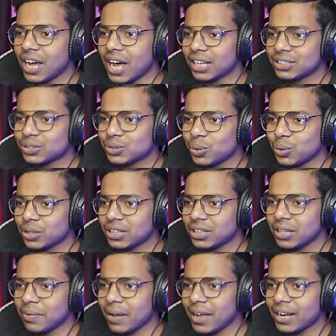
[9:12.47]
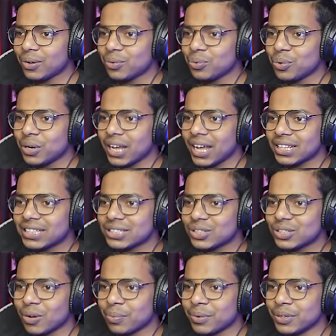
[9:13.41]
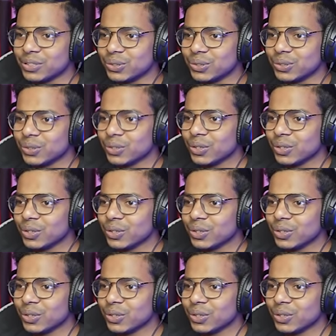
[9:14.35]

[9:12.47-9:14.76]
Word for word: টাচ করতেই ভাই এটা উড়ে যাচ্ছে সবকিছু